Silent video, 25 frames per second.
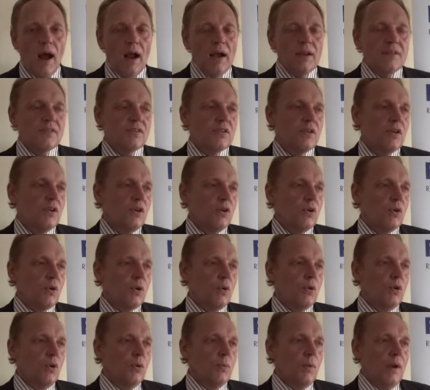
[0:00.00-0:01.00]
als
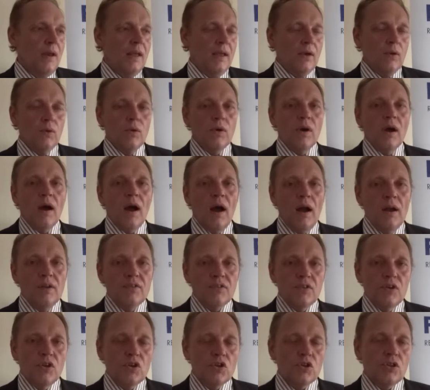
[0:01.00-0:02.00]
Grundüberlegung,
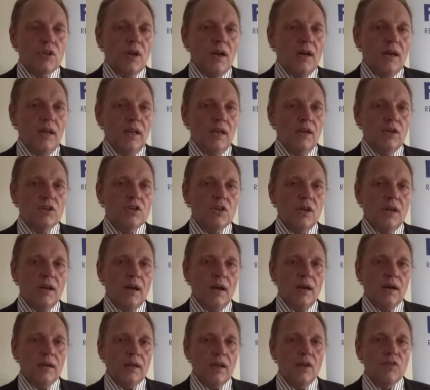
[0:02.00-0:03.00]
als strategischer
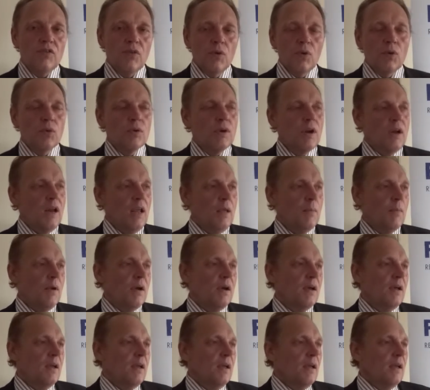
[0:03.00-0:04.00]
Gedanke von
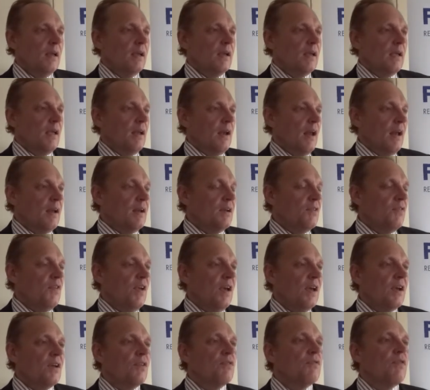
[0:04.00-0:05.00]
Unternehmern genannt
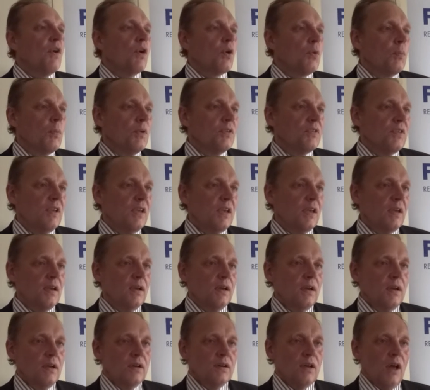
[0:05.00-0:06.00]
werden, warum er sich
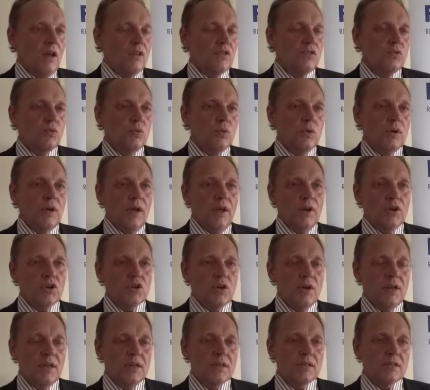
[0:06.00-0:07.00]
dazu
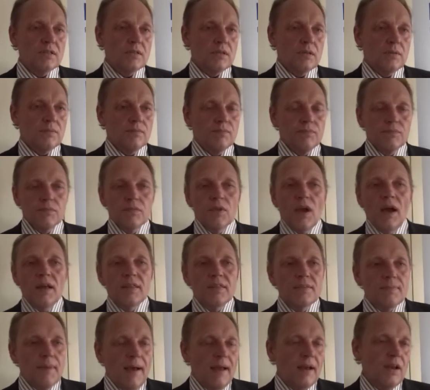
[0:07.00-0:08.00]
entschließt.
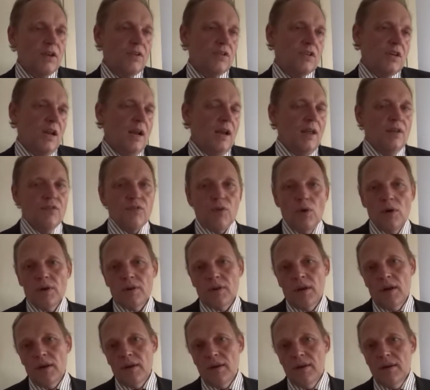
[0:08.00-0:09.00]
An zweiter Stelle
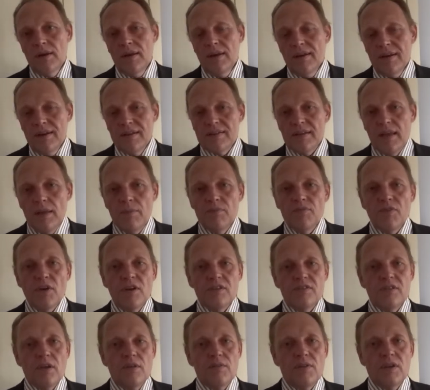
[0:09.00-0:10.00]
folgt dann das
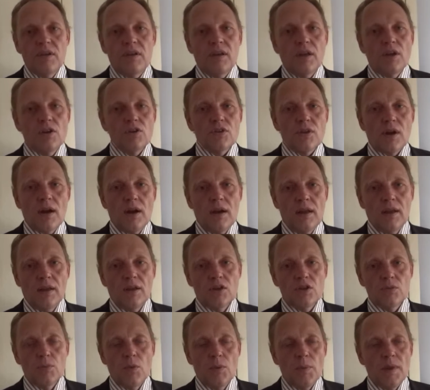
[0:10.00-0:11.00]
ebenfalls sehr wichtige
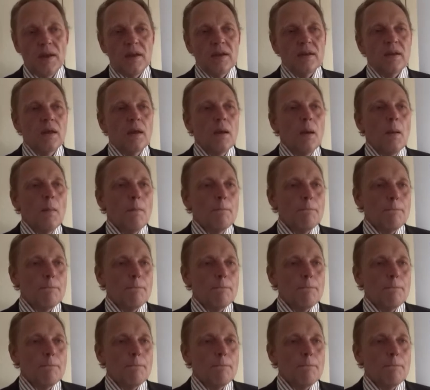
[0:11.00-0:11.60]
strategische Moment